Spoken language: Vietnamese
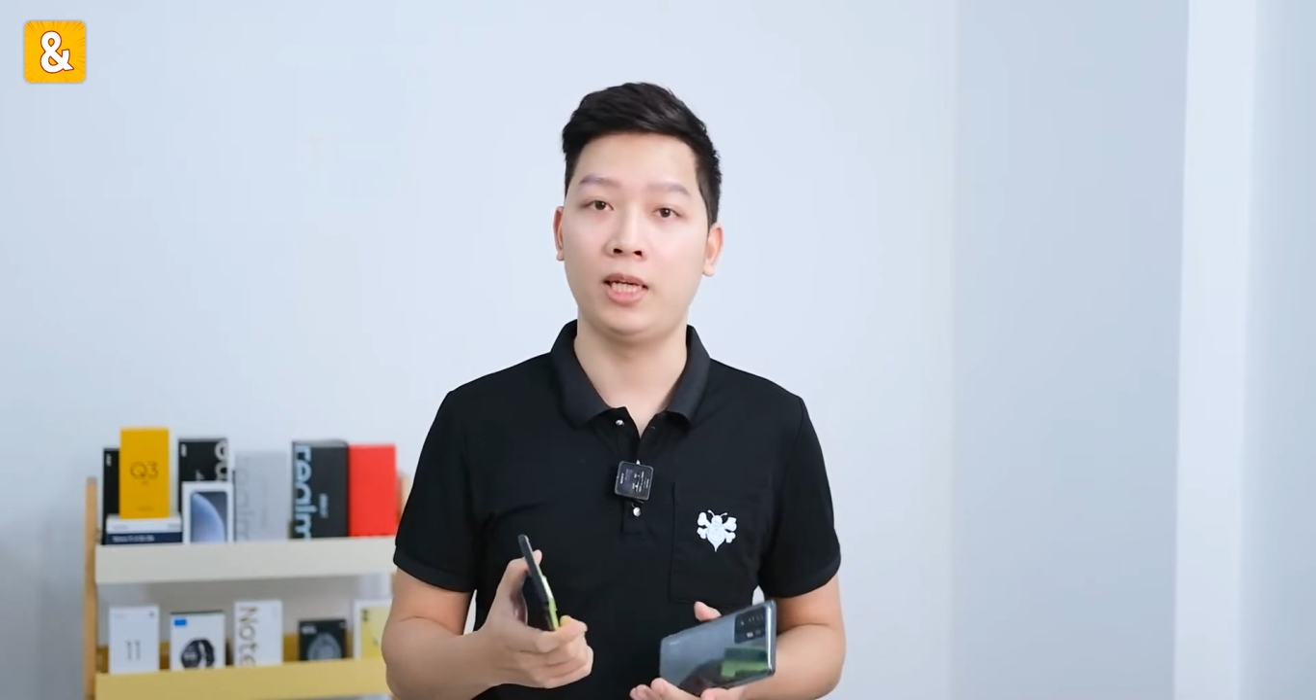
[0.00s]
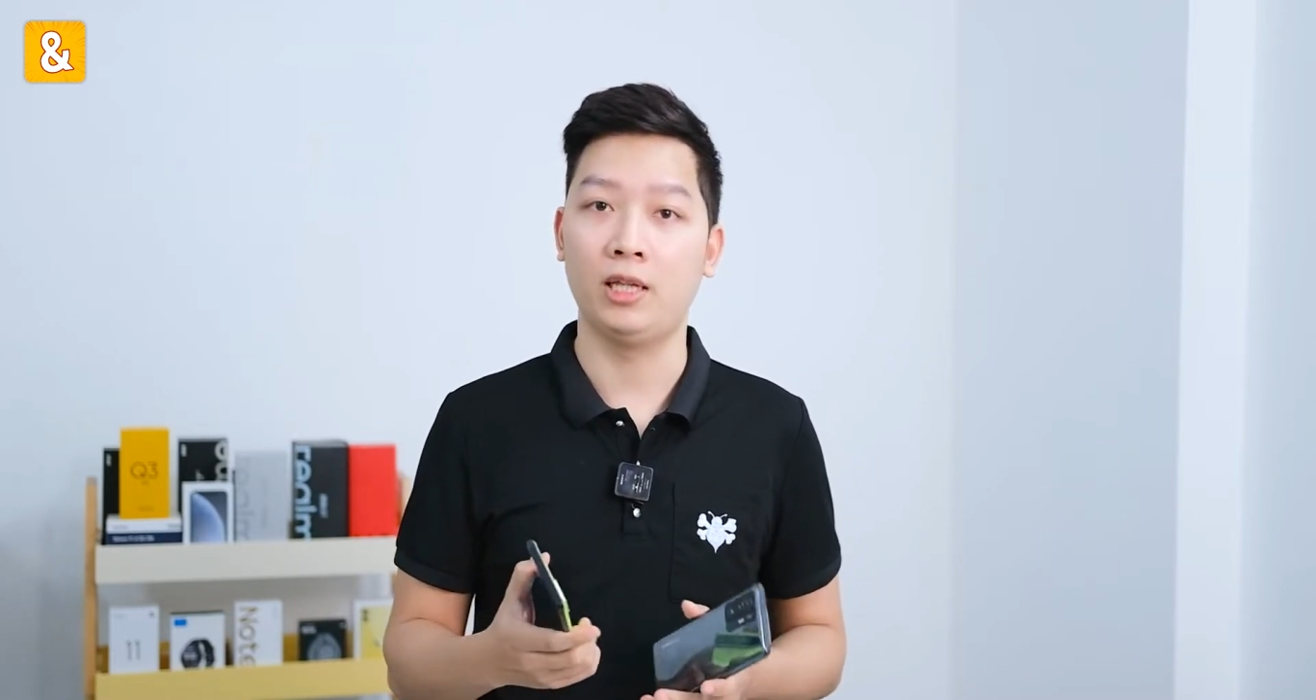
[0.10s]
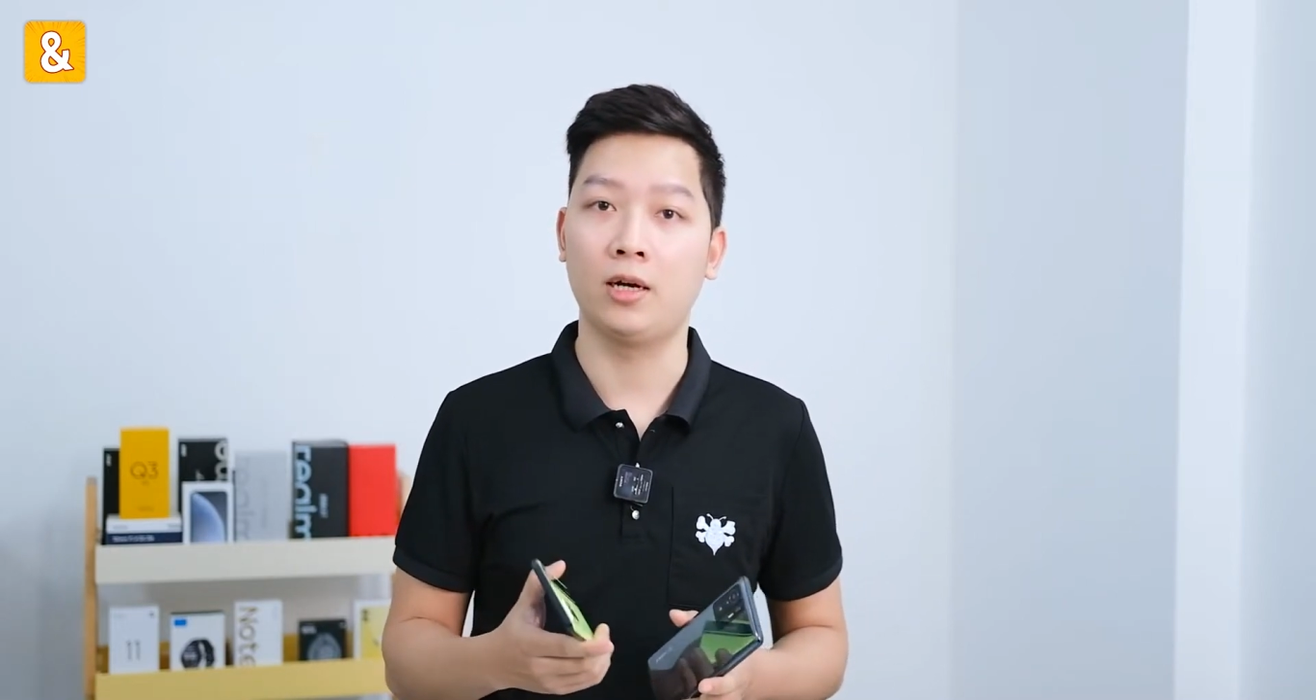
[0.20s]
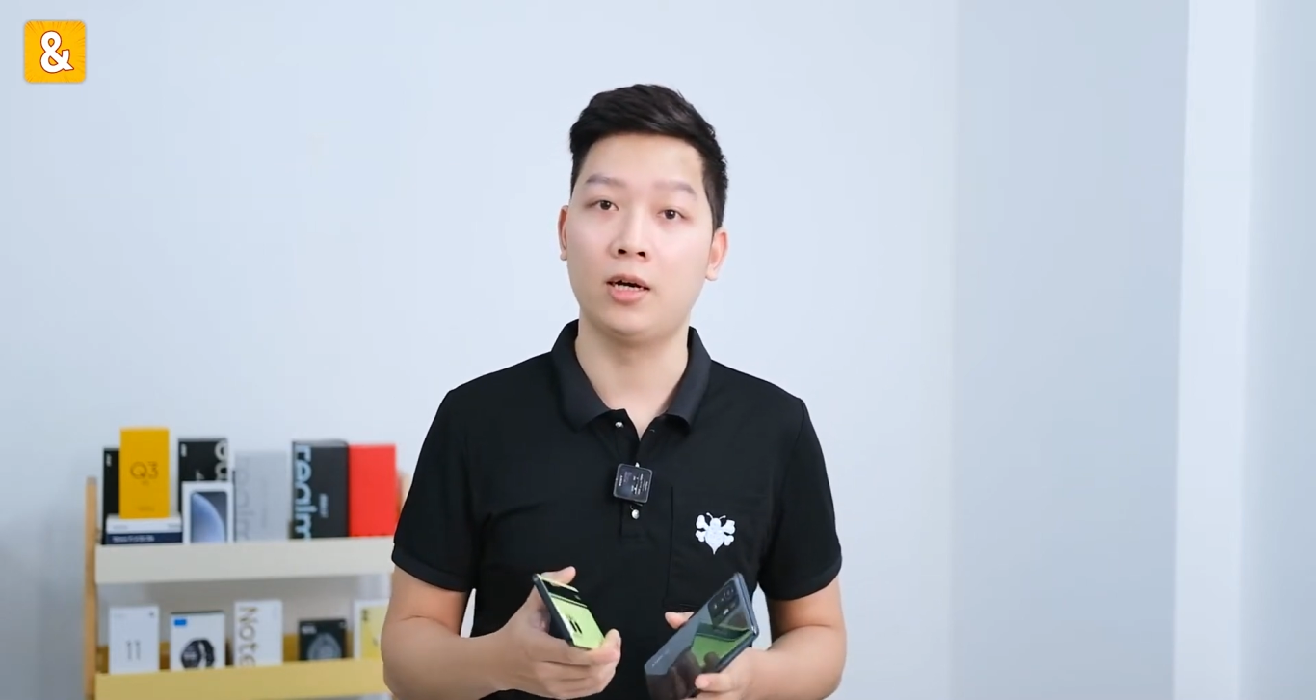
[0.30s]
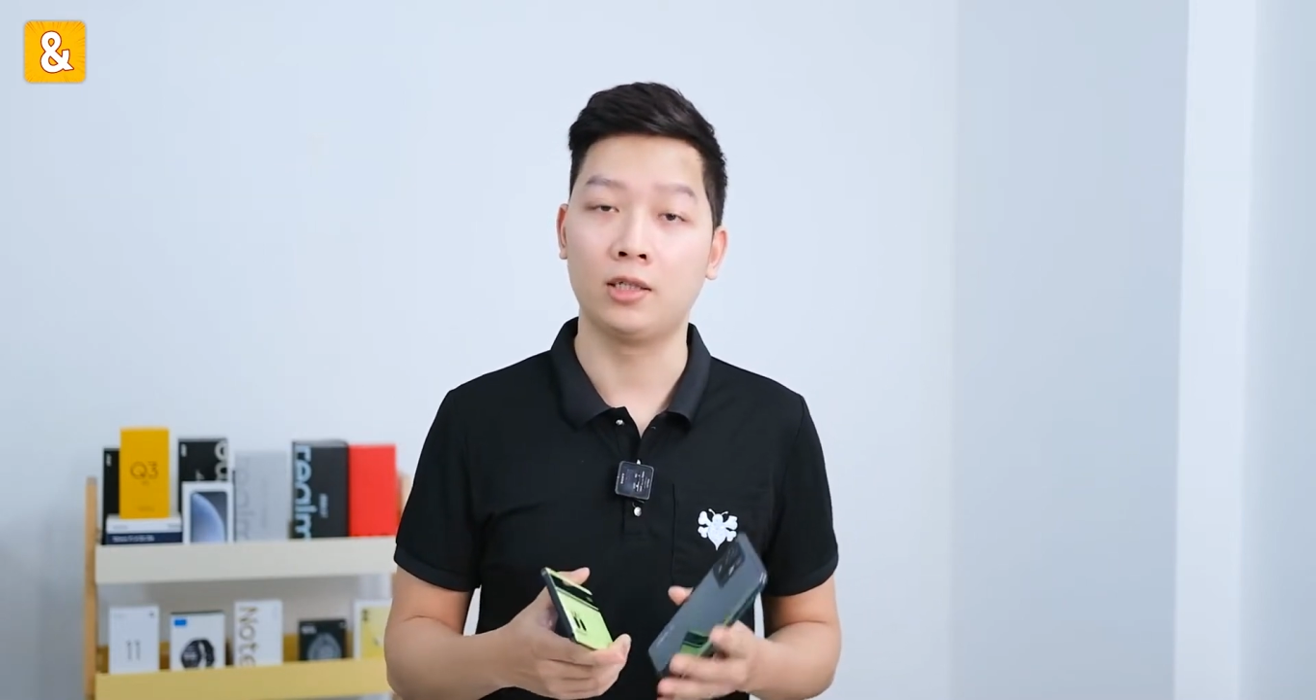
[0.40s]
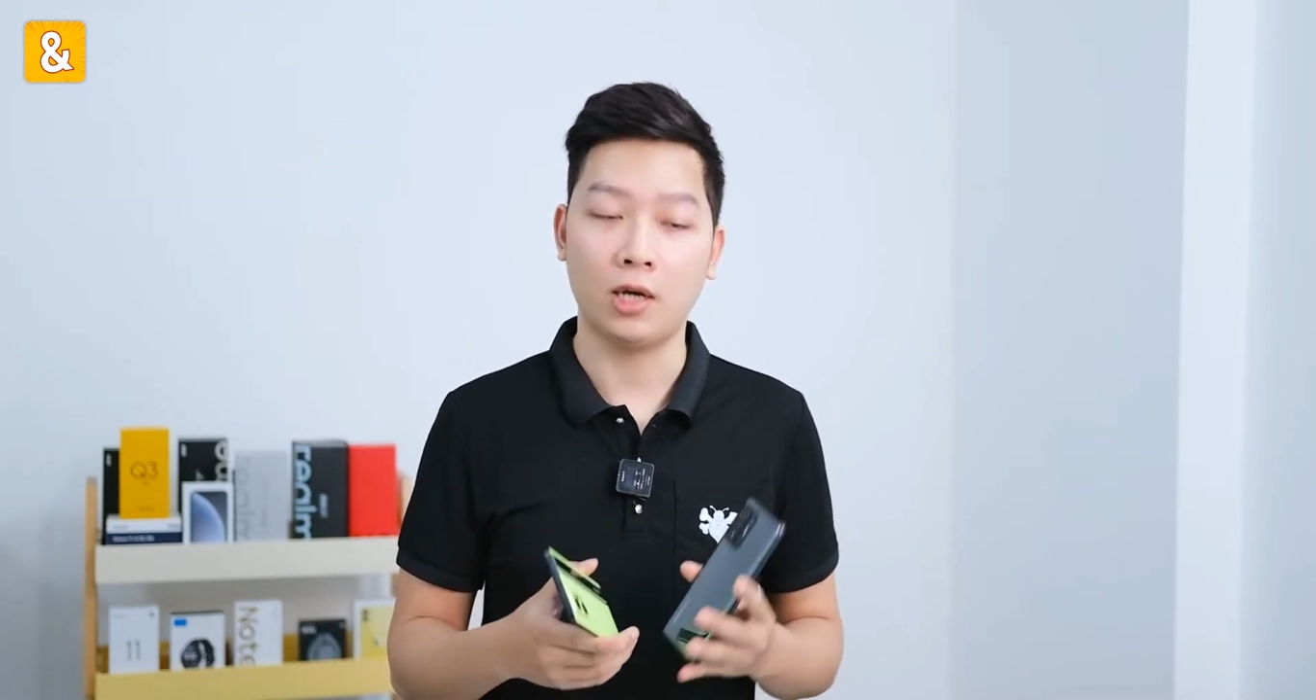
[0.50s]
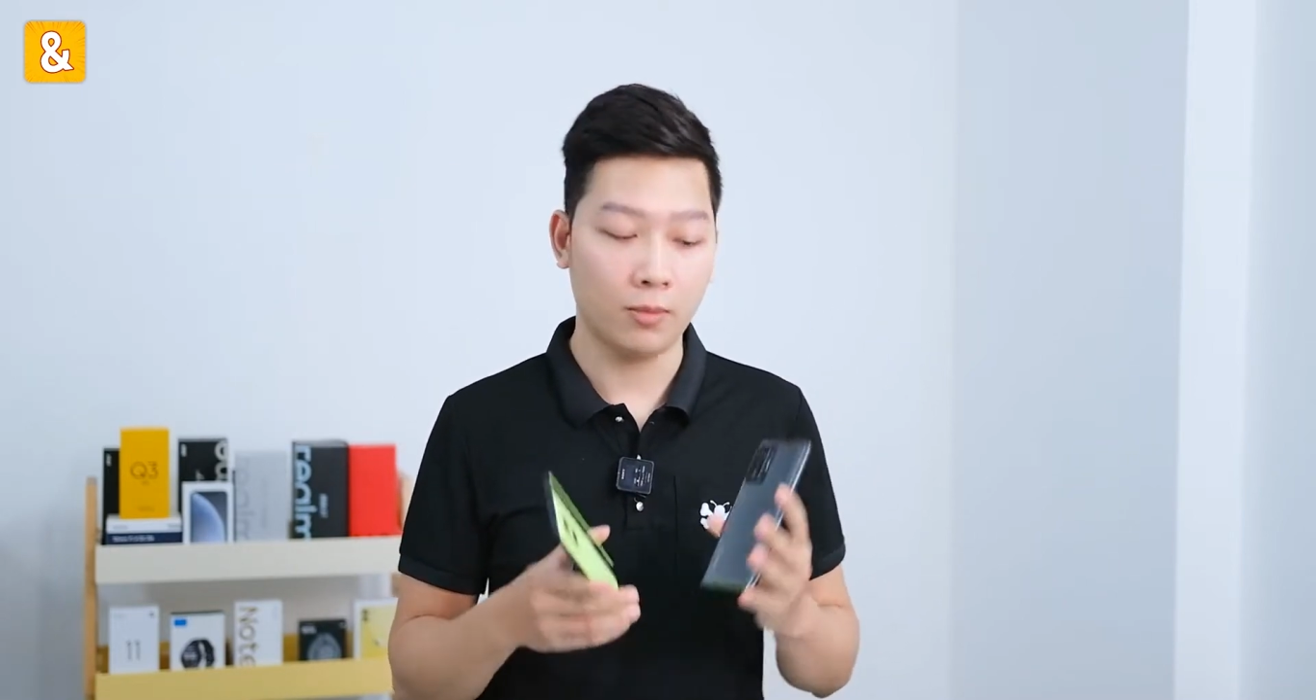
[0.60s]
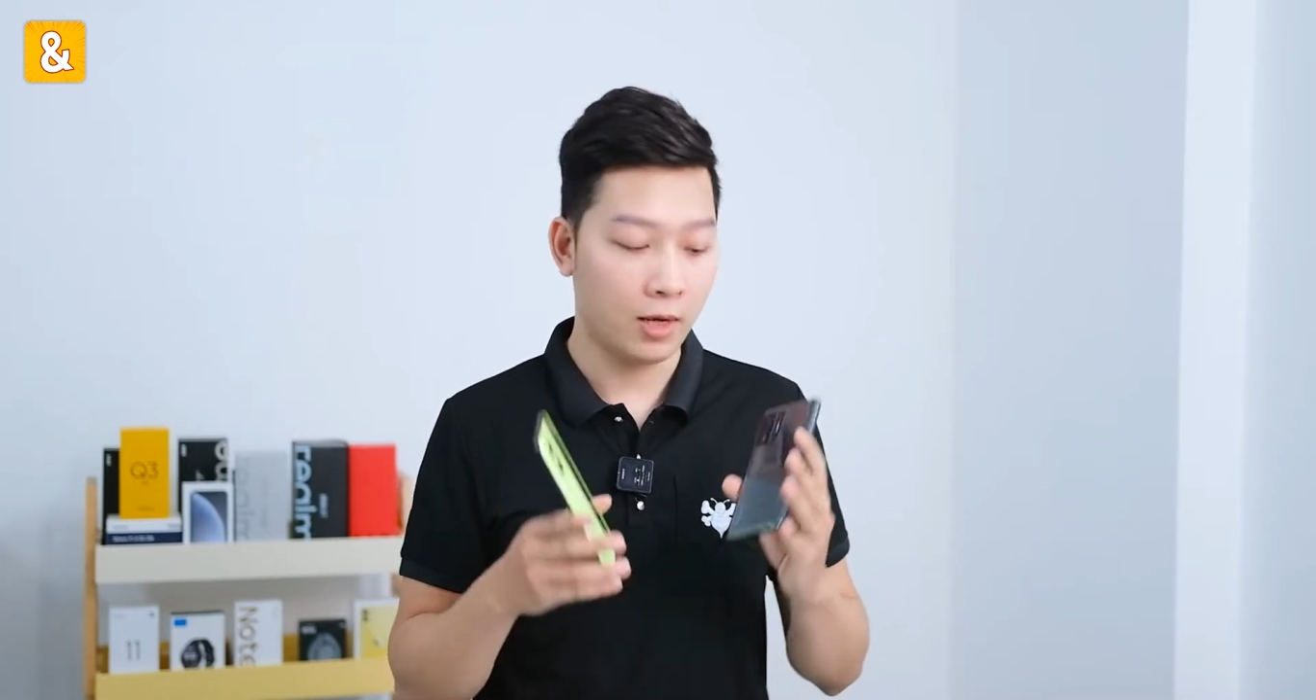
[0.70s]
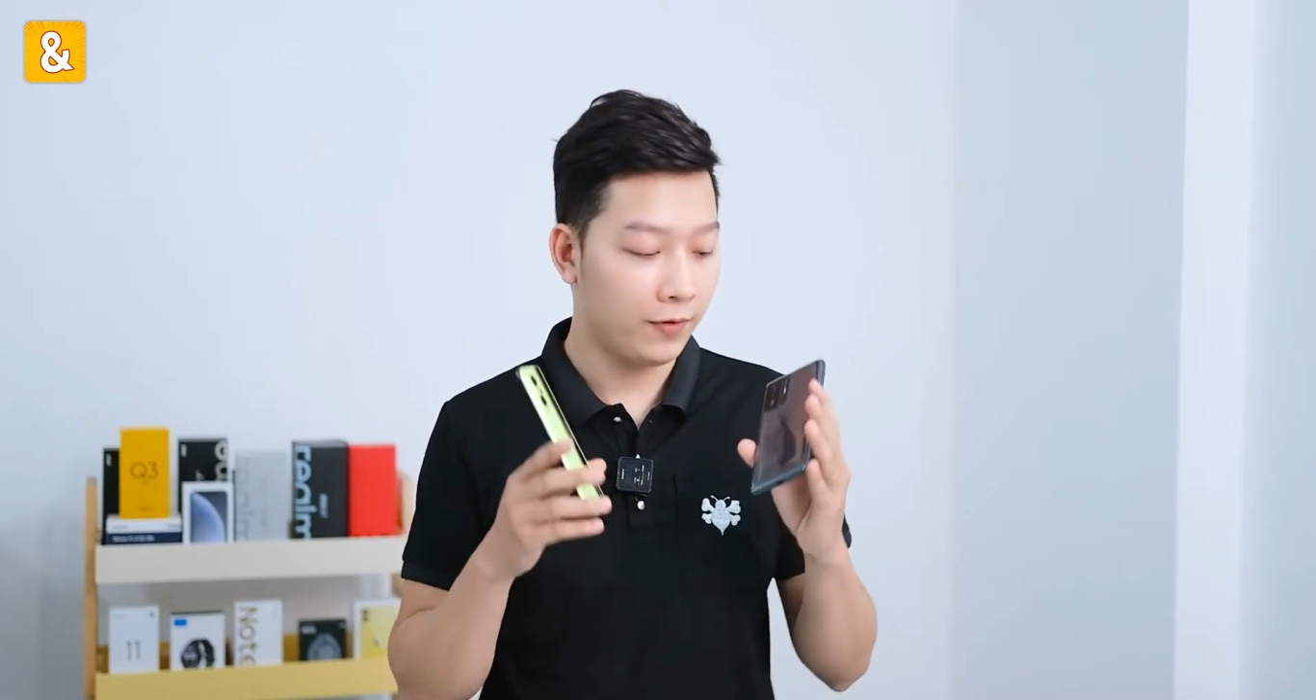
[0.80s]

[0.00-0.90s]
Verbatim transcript: mình nhận được ở trong